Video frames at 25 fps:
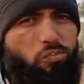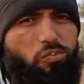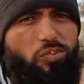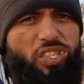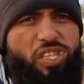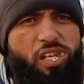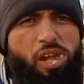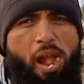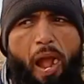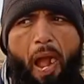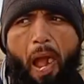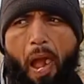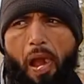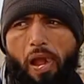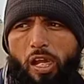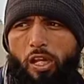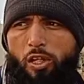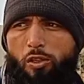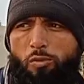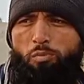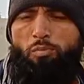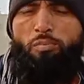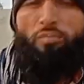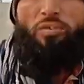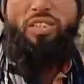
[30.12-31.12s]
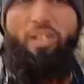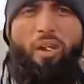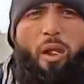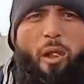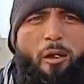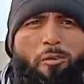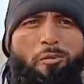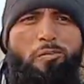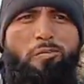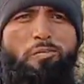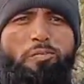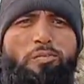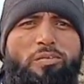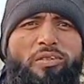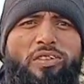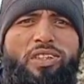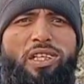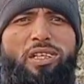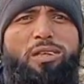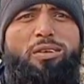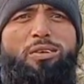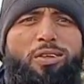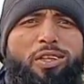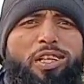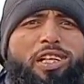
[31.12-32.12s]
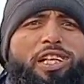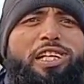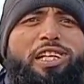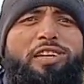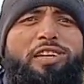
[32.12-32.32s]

कि जल्दी जल्दी आ जाओ तो